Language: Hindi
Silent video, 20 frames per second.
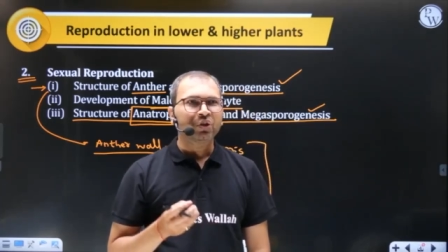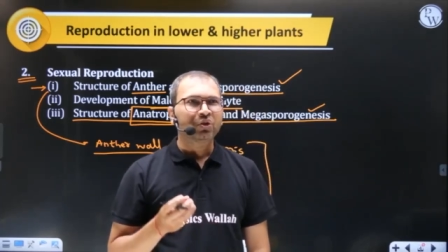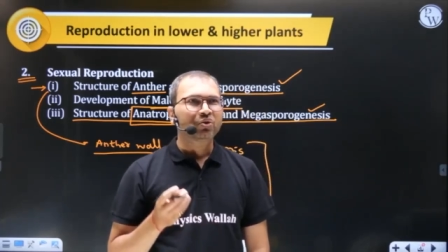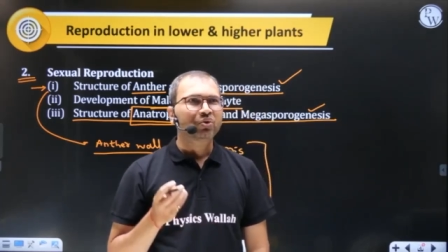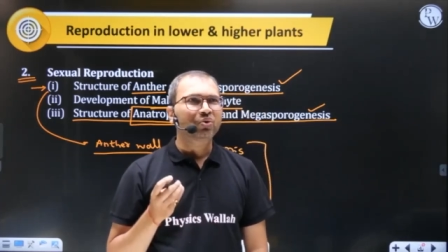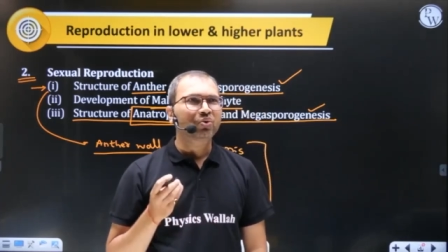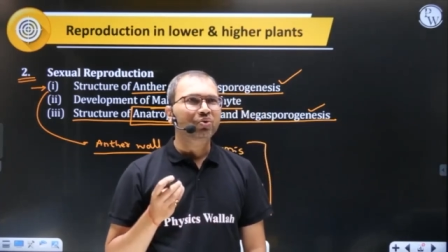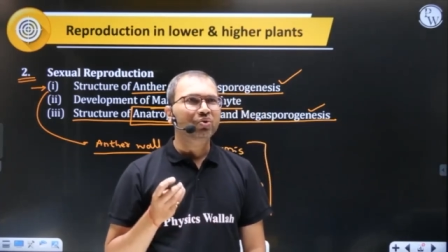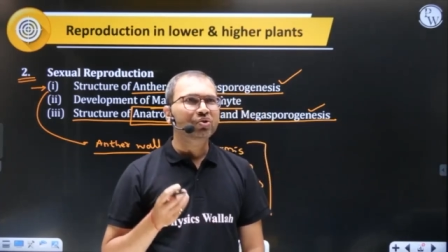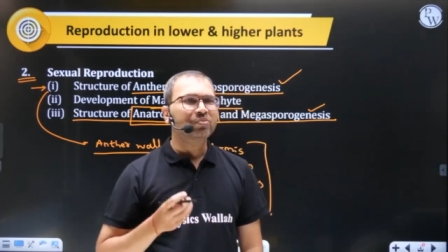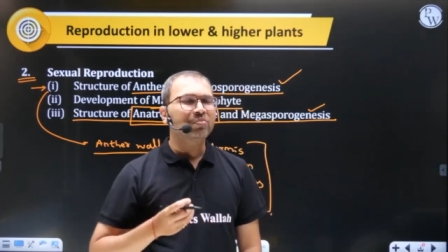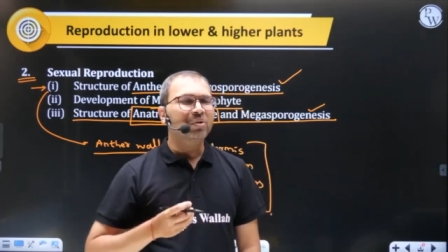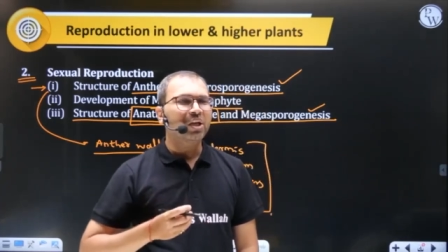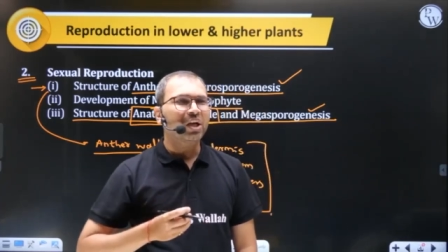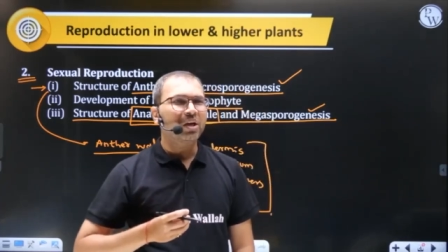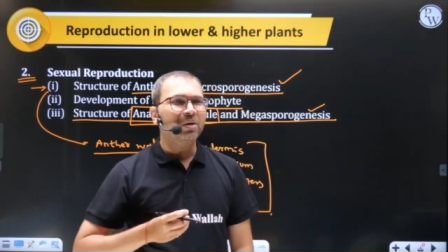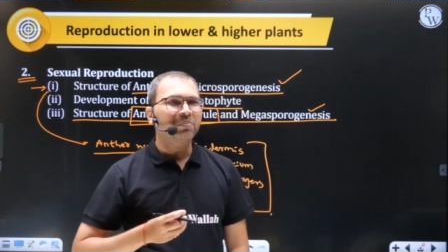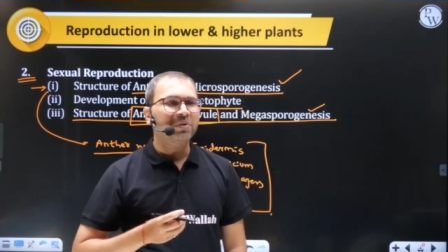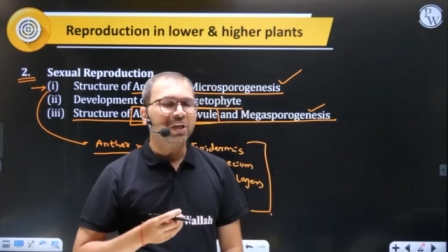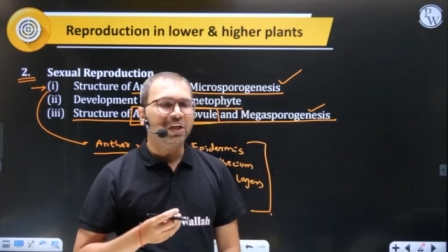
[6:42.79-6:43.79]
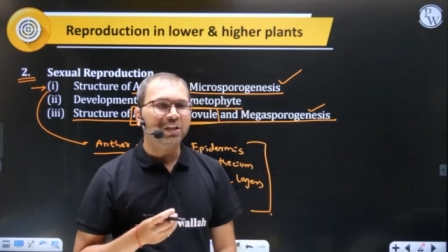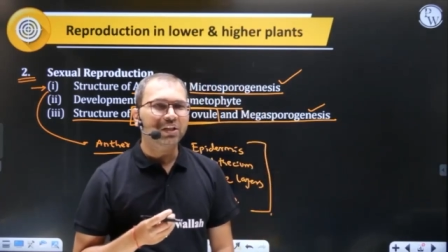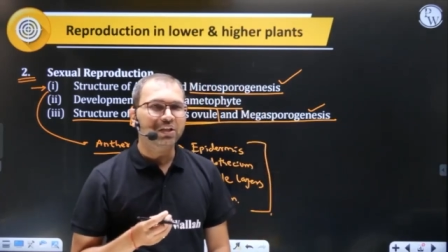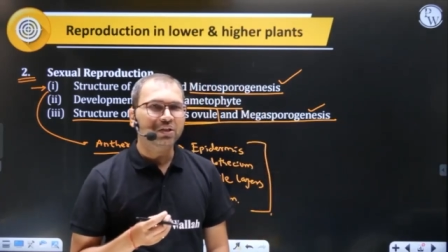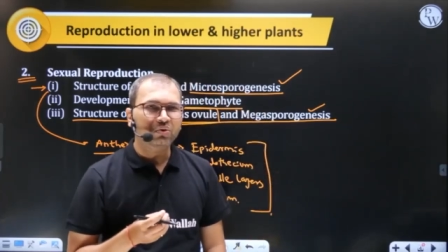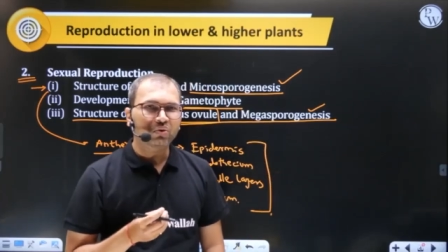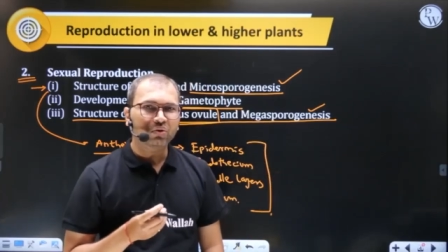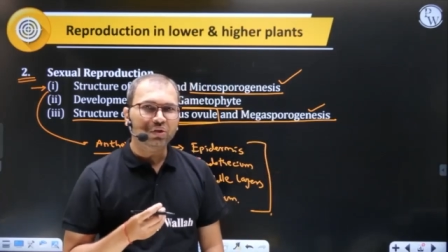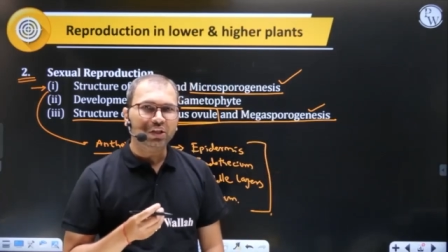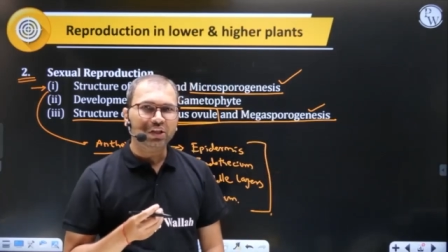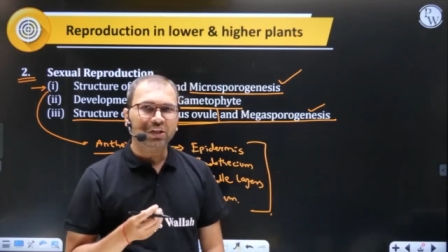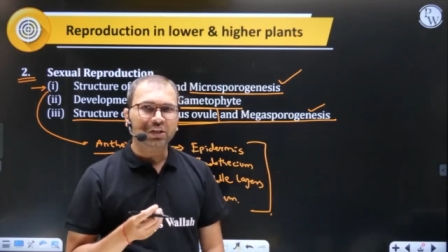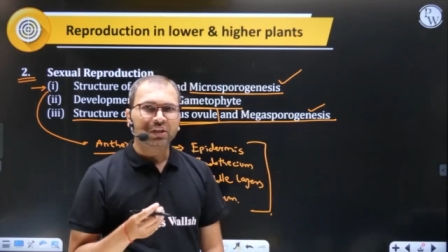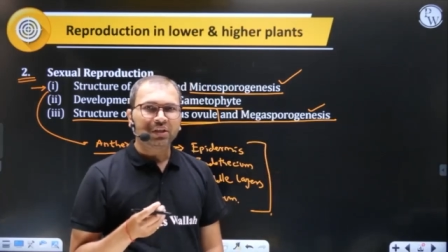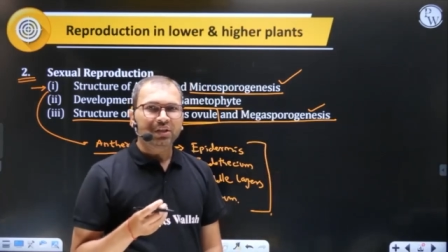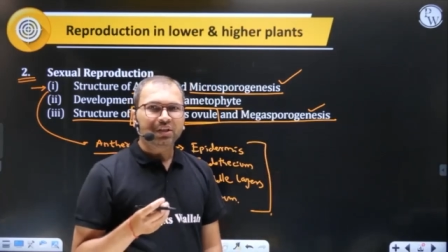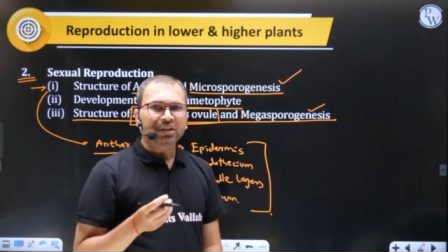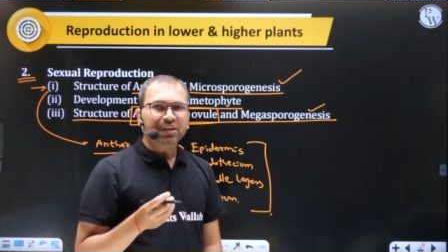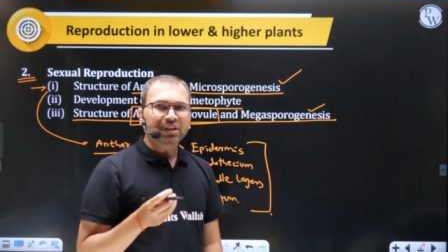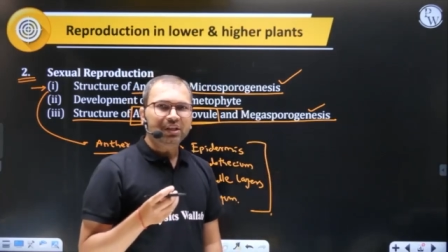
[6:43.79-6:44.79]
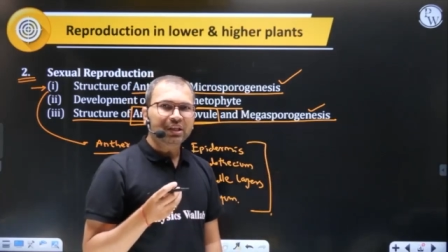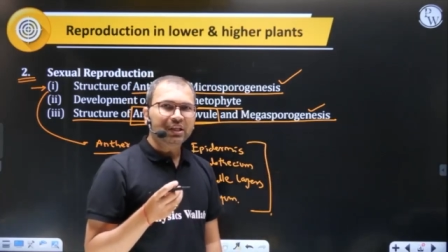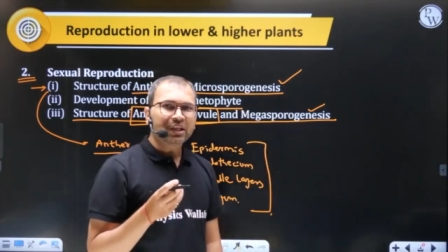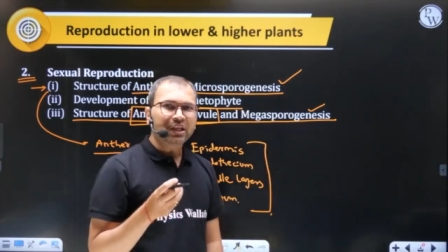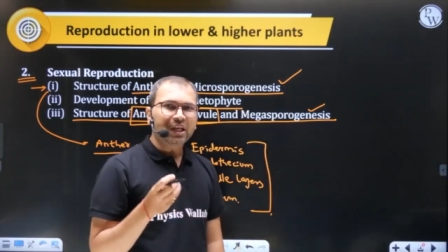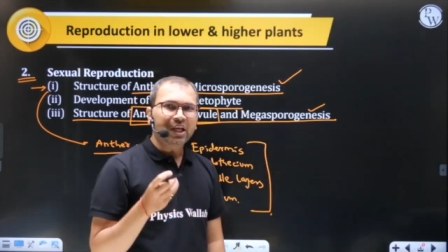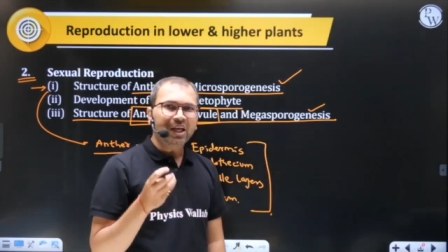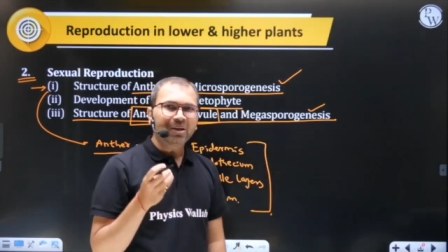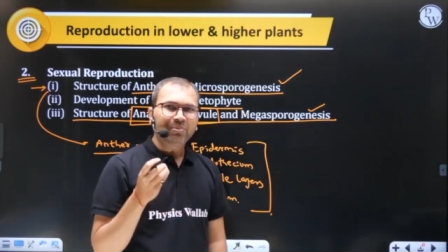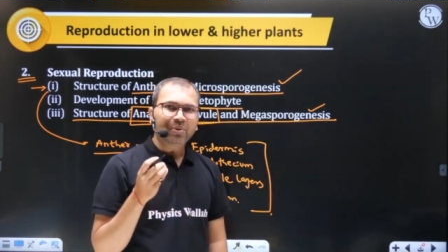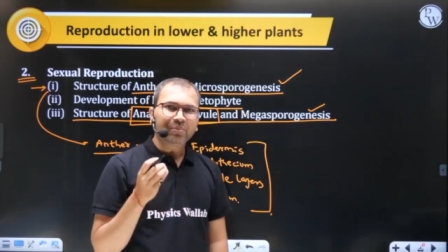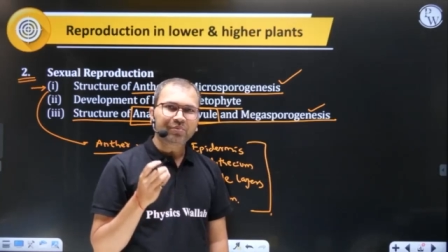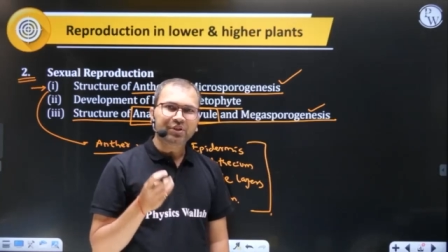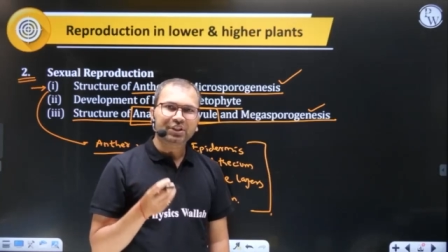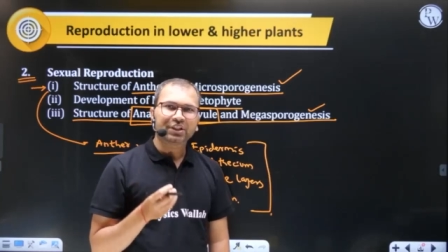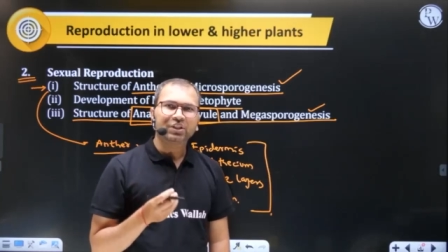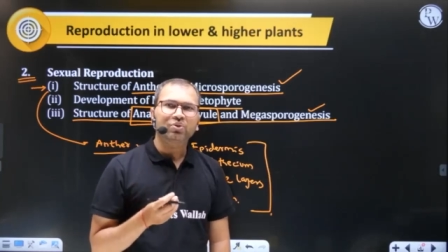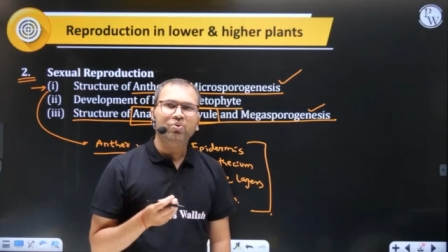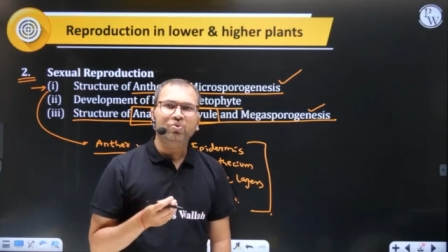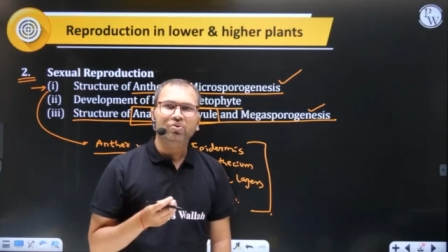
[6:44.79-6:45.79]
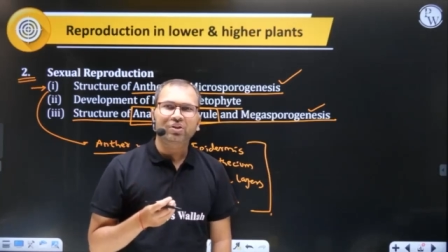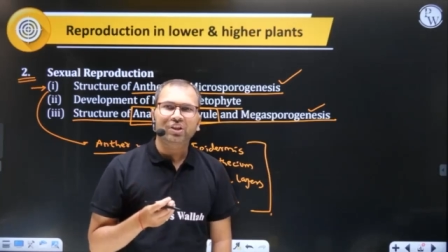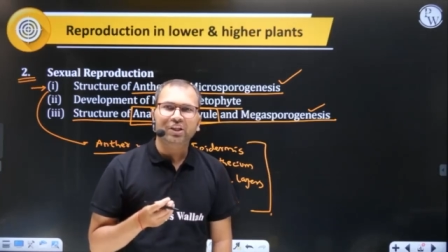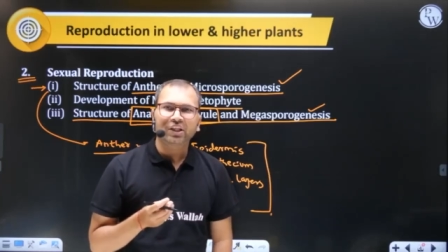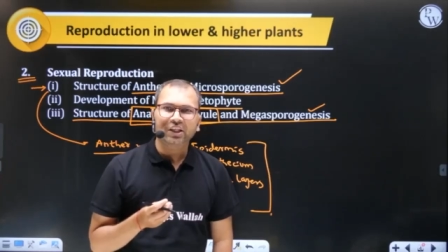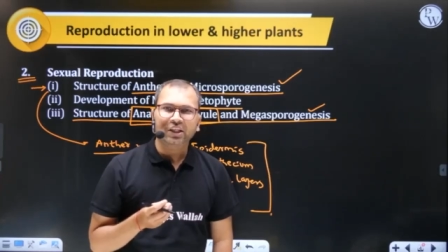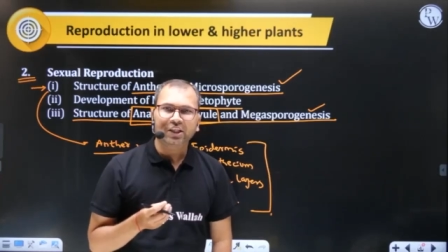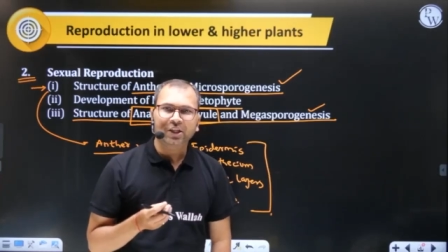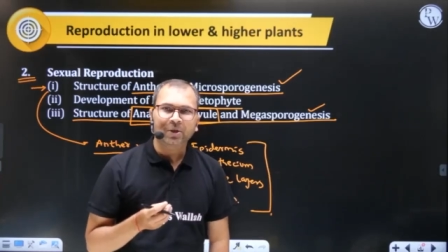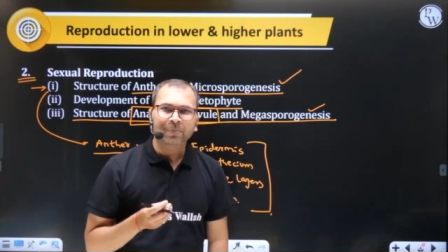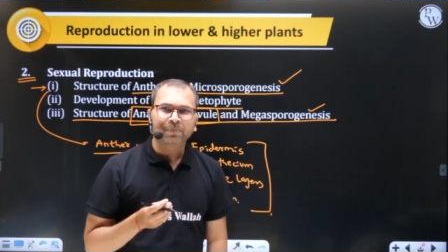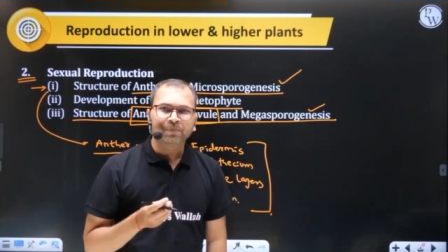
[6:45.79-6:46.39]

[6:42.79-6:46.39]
तो उसमें आप क्या देखोगे कि एम होते हैं